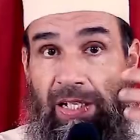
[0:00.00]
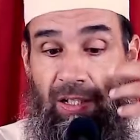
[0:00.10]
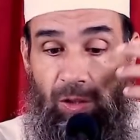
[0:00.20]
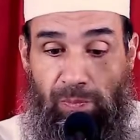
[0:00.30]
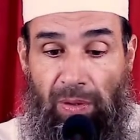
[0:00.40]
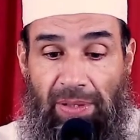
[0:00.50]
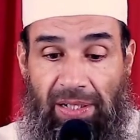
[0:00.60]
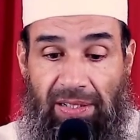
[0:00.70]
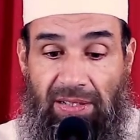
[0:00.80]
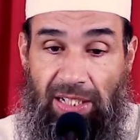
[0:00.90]
بانه ربما
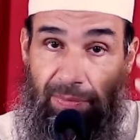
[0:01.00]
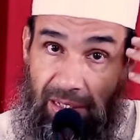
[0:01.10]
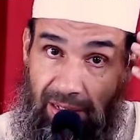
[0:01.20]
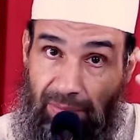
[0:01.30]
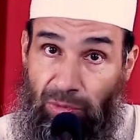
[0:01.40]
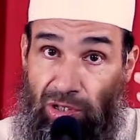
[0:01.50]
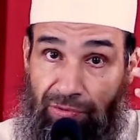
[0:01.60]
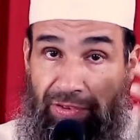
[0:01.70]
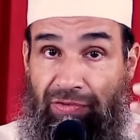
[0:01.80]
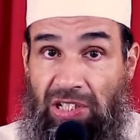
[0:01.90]
كتستعمل
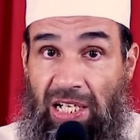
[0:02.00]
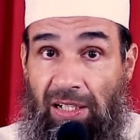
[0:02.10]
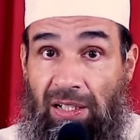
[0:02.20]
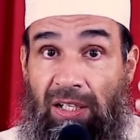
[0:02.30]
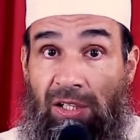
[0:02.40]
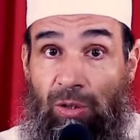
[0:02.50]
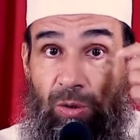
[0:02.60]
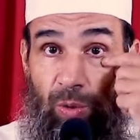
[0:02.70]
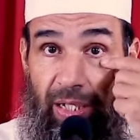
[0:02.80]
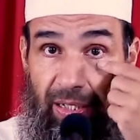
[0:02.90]
مجفف الشعر
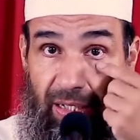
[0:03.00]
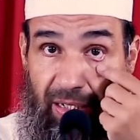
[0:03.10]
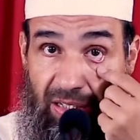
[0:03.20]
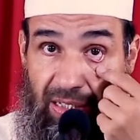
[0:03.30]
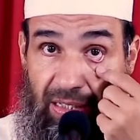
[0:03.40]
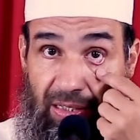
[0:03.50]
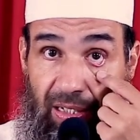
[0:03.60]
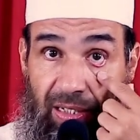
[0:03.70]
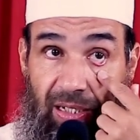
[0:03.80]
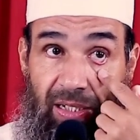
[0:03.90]
واذا نسيت
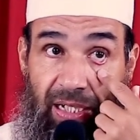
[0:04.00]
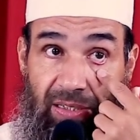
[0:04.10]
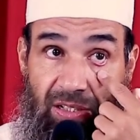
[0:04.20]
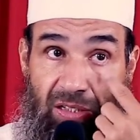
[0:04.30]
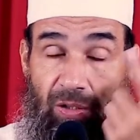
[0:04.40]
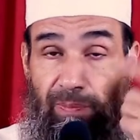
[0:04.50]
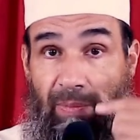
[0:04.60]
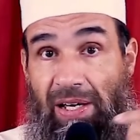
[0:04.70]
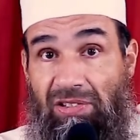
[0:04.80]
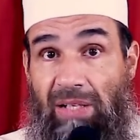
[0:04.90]
تلك العدسات ربما